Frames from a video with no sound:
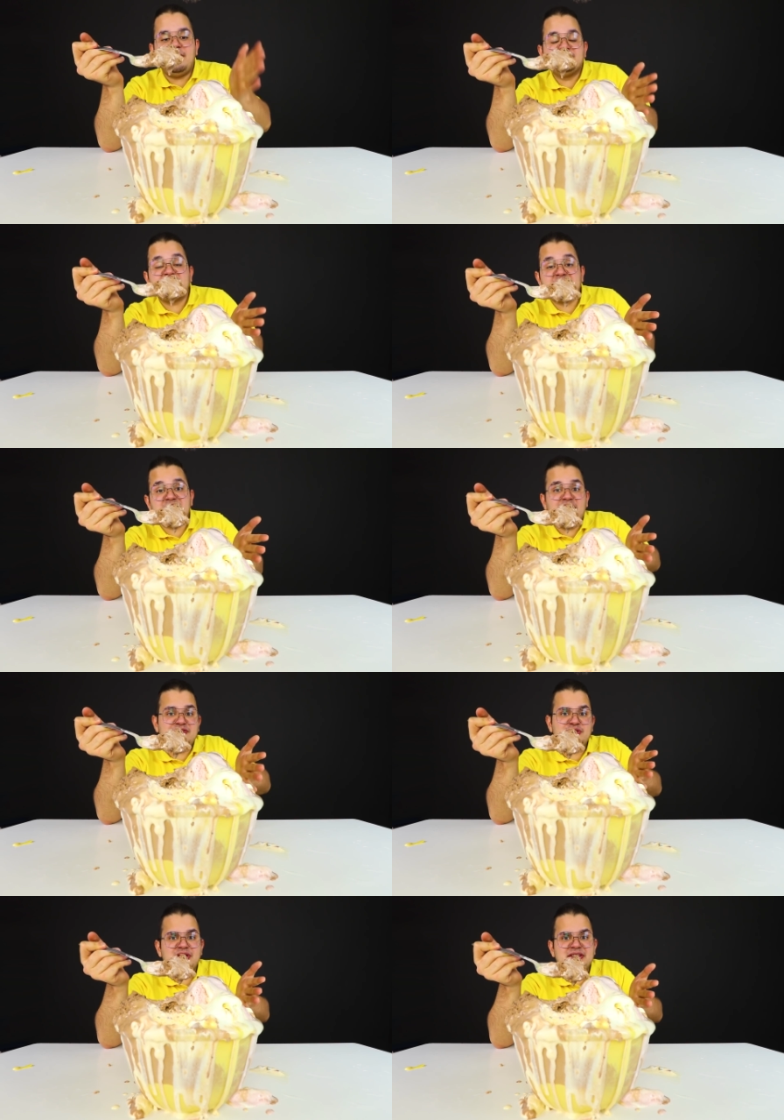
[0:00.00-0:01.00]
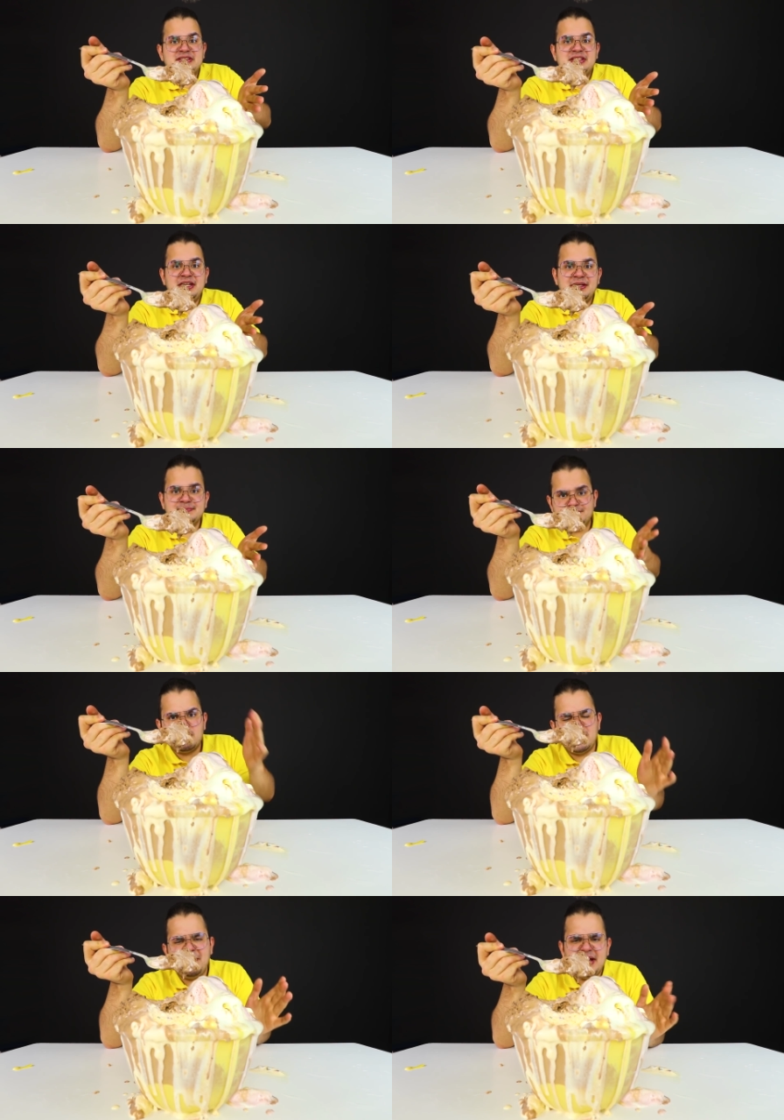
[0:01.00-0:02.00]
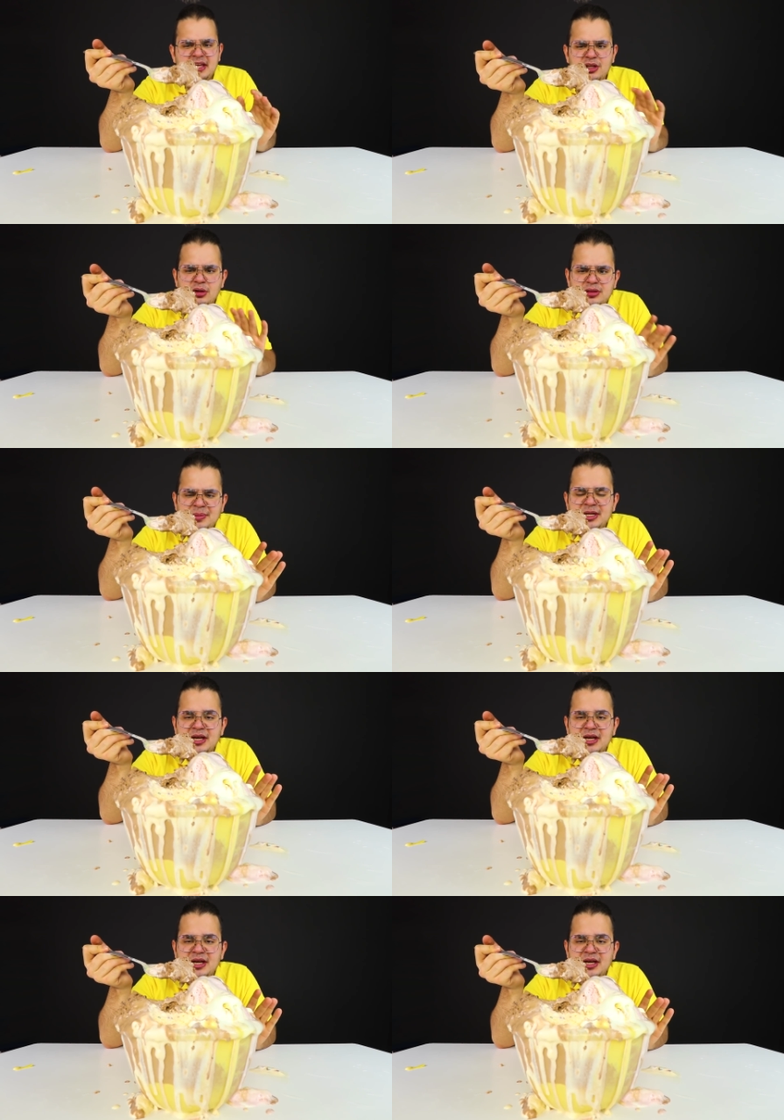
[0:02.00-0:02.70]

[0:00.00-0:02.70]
15000 سعر ايس كريم و7 كيلو و8